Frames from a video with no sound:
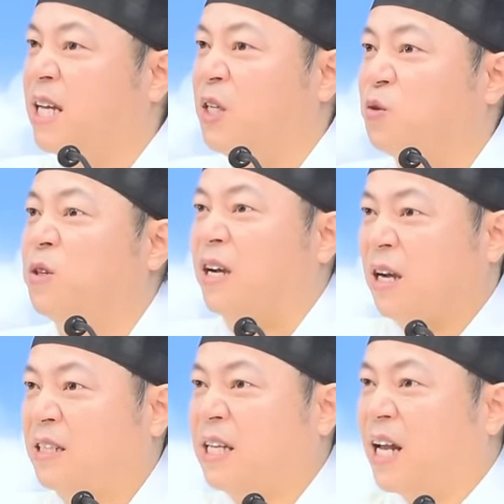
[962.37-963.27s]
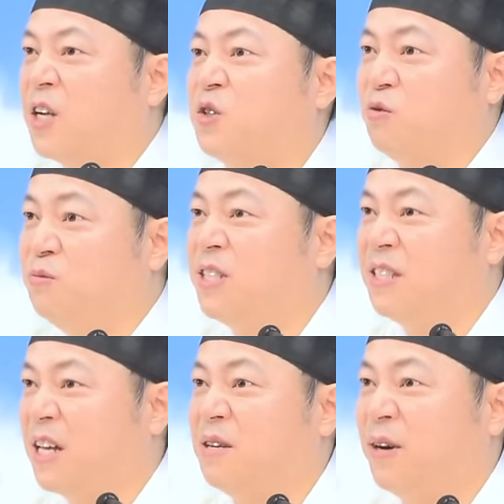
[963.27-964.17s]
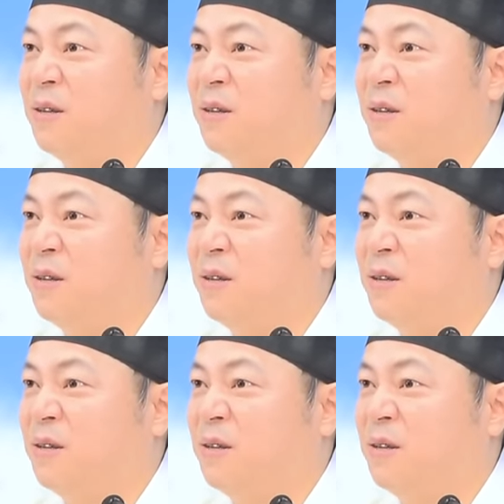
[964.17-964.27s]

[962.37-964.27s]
게 아니고 내가 살아서 움직인다 이